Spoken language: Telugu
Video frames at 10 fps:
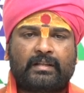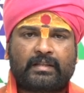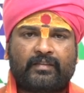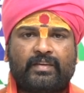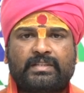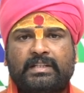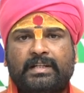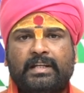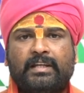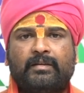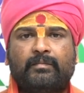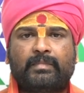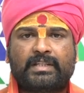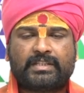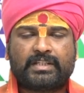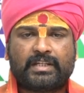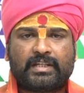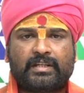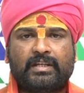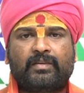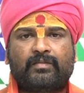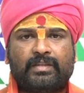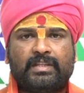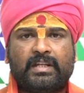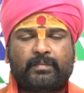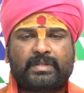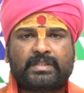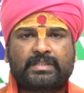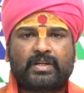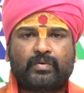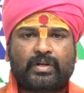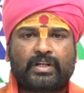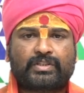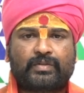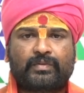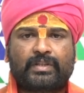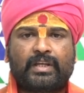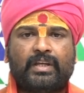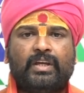తప్పించండి మంచి విద్యను అభ్యసించే అవకాశం ఉంది